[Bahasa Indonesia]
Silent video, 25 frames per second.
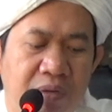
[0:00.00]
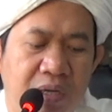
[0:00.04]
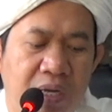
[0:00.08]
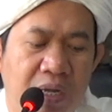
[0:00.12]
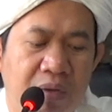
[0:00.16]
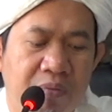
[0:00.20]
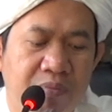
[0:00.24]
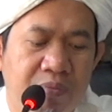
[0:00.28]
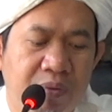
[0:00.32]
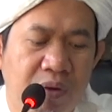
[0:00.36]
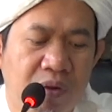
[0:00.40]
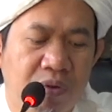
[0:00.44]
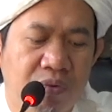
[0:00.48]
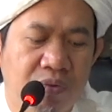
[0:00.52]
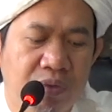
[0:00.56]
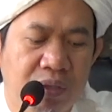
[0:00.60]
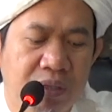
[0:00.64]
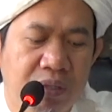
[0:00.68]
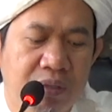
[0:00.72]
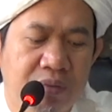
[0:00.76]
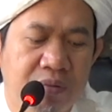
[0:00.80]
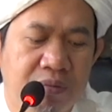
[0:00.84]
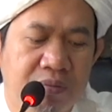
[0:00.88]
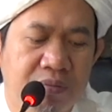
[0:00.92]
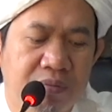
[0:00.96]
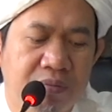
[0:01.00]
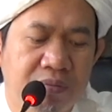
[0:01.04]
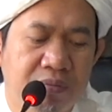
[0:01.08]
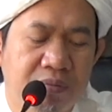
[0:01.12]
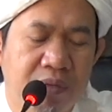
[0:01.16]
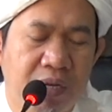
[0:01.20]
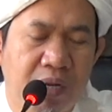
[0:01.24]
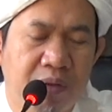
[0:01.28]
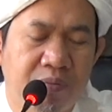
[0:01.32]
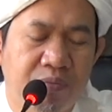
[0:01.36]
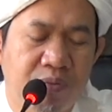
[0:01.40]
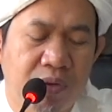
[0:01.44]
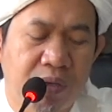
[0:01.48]
melampaui
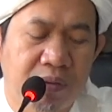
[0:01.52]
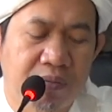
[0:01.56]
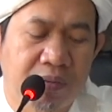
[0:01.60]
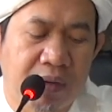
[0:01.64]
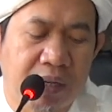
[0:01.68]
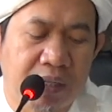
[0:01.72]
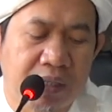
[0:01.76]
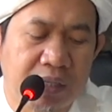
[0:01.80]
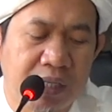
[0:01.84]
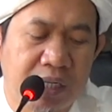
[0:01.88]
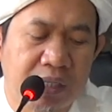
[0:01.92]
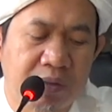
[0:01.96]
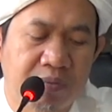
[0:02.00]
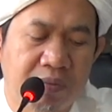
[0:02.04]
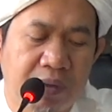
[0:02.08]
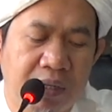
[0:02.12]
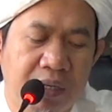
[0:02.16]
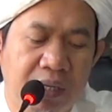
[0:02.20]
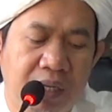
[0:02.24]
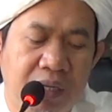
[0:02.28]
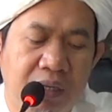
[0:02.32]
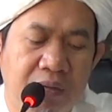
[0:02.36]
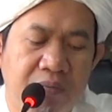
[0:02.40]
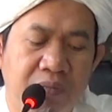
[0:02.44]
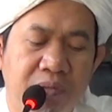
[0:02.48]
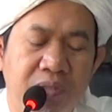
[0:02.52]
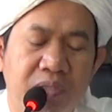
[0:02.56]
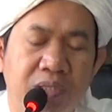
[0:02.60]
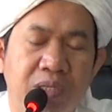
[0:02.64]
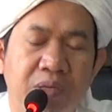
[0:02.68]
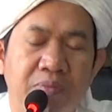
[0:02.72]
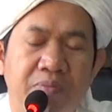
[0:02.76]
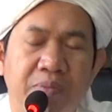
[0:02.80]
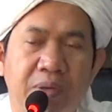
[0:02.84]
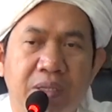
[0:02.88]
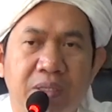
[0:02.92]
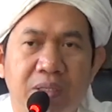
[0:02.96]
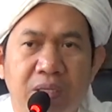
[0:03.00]
melampaui batas pada
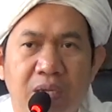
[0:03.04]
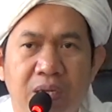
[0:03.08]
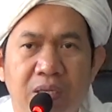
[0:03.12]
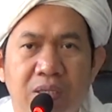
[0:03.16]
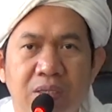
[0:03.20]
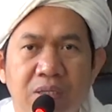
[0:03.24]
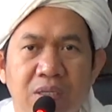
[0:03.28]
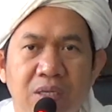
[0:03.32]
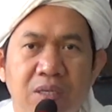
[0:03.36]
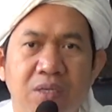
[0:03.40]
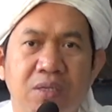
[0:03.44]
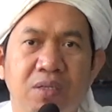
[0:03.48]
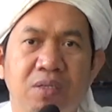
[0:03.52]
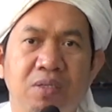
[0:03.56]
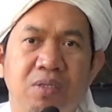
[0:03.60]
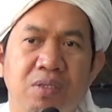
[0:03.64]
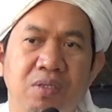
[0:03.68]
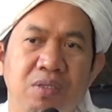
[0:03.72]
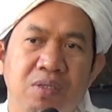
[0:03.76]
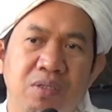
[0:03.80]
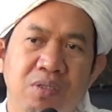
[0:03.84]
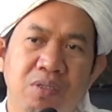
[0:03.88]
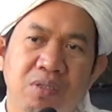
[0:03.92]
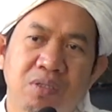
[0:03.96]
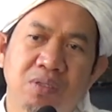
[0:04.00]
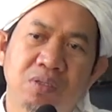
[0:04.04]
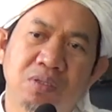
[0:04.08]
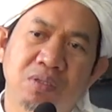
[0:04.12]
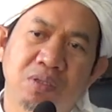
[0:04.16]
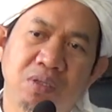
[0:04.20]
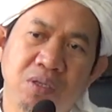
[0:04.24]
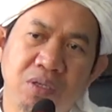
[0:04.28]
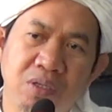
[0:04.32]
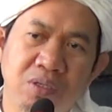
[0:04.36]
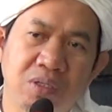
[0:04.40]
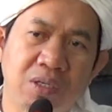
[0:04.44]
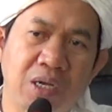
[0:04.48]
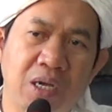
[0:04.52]
mensifatkannya
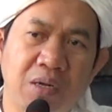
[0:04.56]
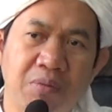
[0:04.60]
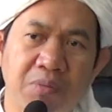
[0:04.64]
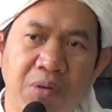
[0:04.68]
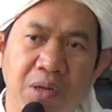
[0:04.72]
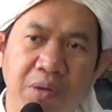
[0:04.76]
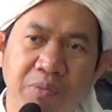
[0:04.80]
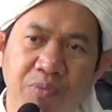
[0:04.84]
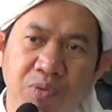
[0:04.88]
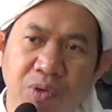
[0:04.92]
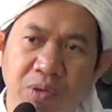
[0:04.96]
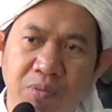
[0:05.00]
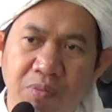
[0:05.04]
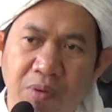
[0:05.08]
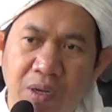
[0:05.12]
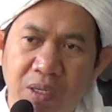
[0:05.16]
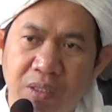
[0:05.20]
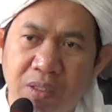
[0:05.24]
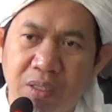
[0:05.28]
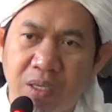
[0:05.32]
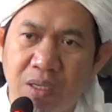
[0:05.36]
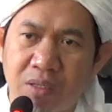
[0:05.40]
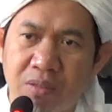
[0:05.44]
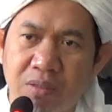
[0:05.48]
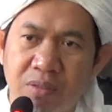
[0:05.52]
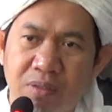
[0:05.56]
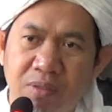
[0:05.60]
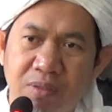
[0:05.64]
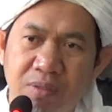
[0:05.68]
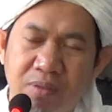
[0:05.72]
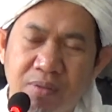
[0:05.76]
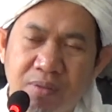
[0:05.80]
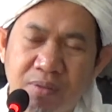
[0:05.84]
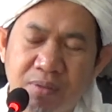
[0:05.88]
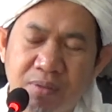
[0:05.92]
jadi jangan melampaui batas